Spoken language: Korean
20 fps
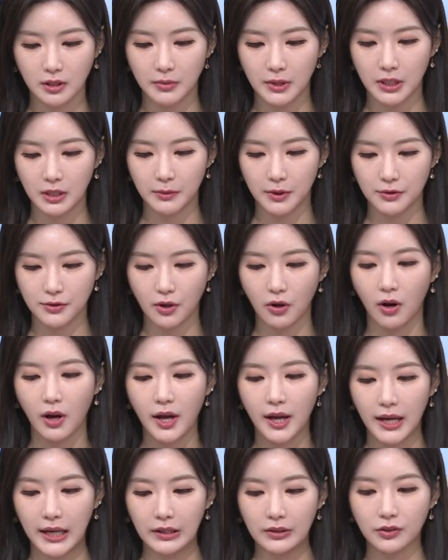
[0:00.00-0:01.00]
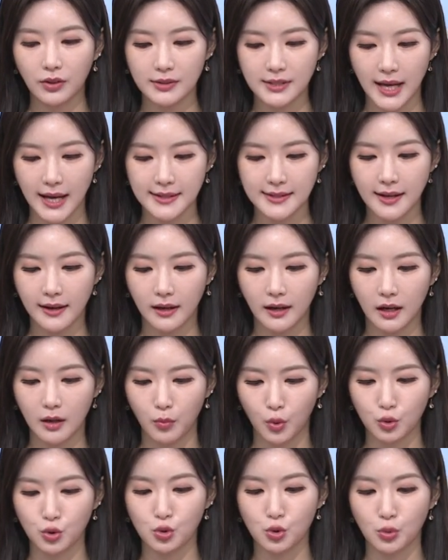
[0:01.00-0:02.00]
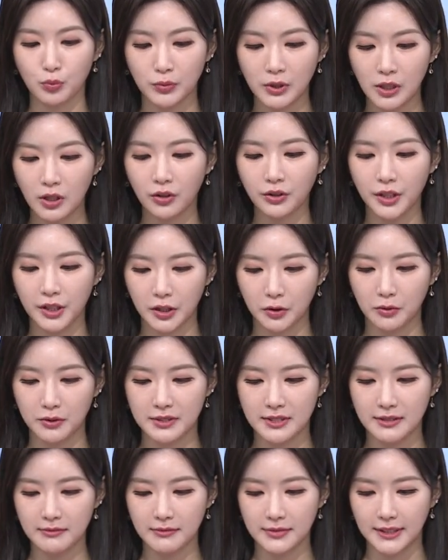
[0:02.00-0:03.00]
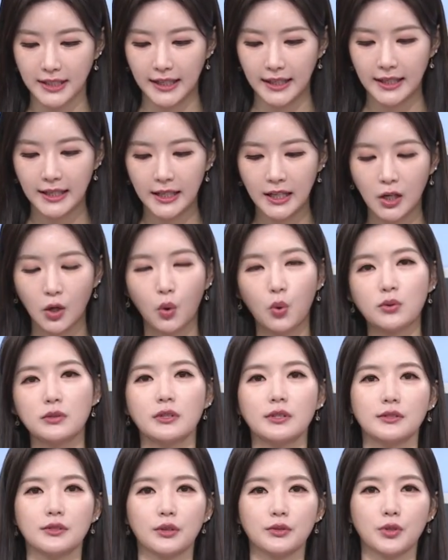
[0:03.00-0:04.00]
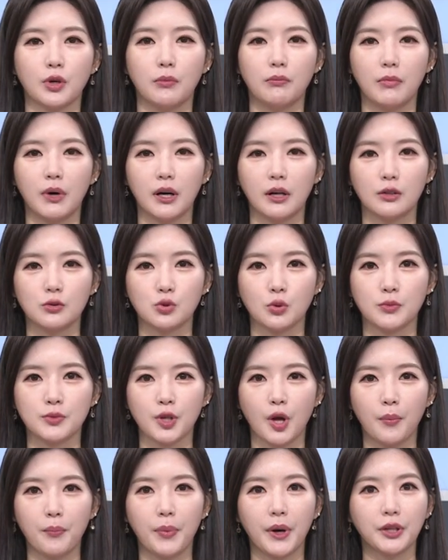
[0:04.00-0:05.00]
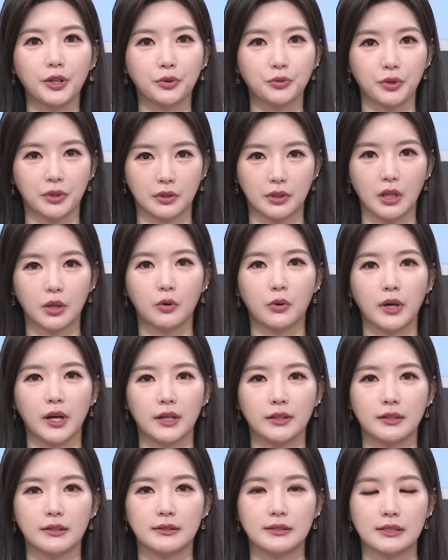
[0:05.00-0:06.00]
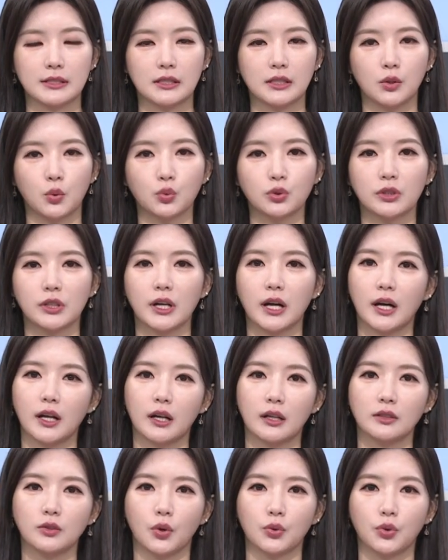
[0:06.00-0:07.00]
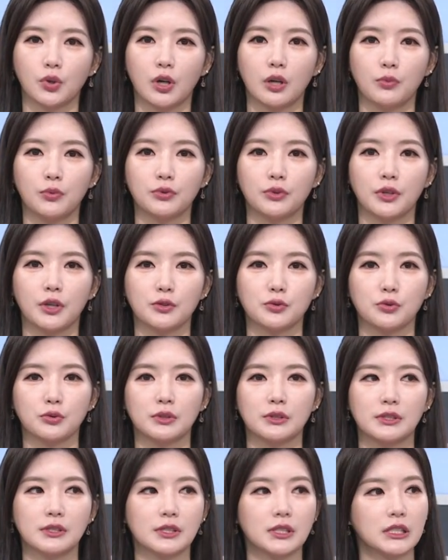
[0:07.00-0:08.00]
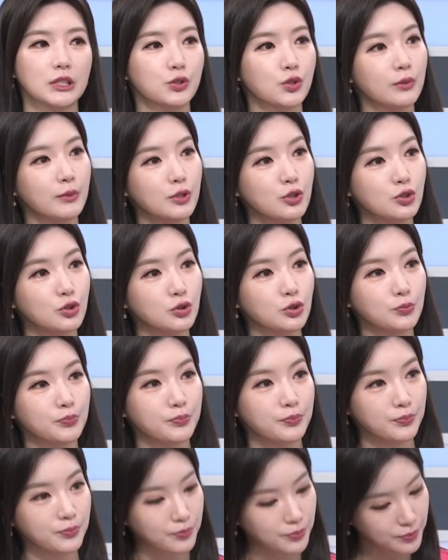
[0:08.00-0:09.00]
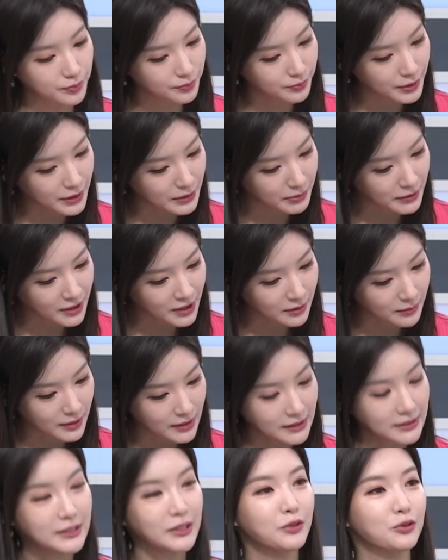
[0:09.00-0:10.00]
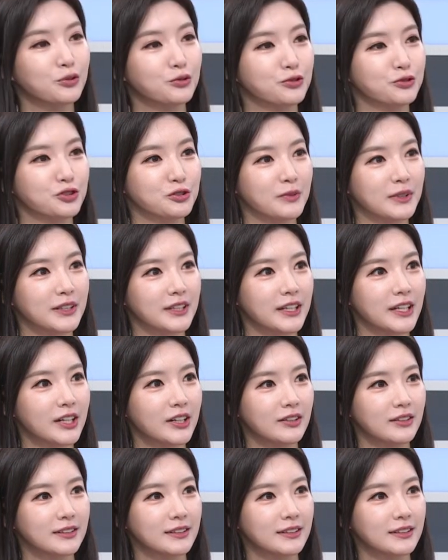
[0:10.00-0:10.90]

밀리면서 엔터 4사가 모두 좀 흘러내리고 있습니다. 호실적 전망은 좀 선반영됐다고 해야 될지 오늘의 하락은 어떻게 보는 게 좋을지 최민수 PB님의 의견도 궁금한데요.